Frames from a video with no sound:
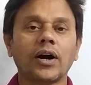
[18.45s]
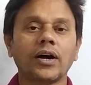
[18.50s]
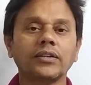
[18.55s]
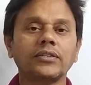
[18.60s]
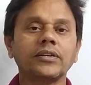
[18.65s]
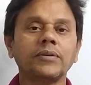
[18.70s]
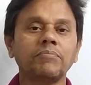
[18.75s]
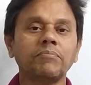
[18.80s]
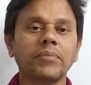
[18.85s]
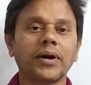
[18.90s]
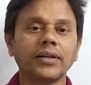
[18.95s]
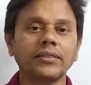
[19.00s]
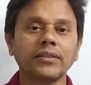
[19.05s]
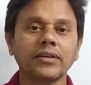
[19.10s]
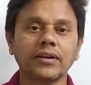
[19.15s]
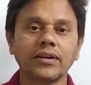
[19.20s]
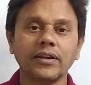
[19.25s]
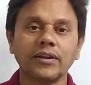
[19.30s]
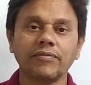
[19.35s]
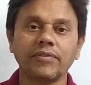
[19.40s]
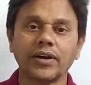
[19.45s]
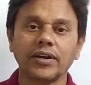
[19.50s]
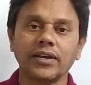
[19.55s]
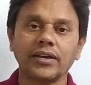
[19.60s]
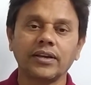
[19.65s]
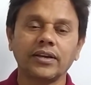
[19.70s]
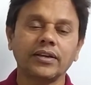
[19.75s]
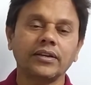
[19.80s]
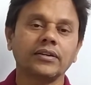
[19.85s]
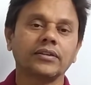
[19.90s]
आज हम बात करने
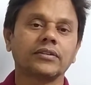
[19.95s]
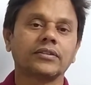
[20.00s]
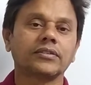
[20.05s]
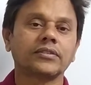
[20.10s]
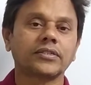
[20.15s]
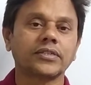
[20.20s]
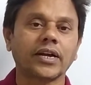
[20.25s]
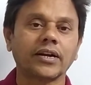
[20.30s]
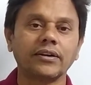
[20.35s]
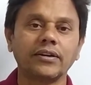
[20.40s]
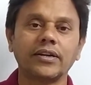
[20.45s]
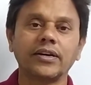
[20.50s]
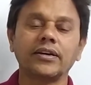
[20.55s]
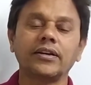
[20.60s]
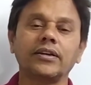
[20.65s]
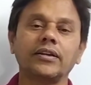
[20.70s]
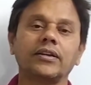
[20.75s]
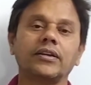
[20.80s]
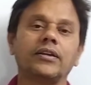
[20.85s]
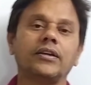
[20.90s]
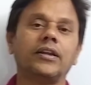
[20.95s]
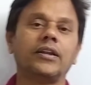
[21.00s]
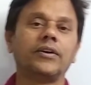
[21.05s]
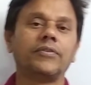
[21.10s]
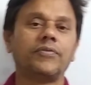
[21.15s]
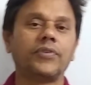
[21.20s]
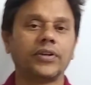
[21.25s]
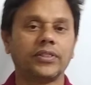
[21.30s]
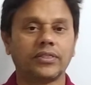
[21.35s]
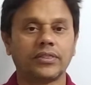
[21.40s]
वाले हैं स्टैंडर्ड
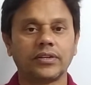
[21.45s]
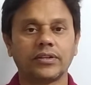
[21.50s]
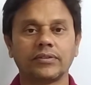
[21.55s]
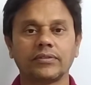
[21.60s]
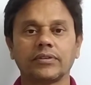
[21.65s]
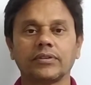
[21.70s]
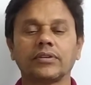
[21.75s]
इलेवेंथ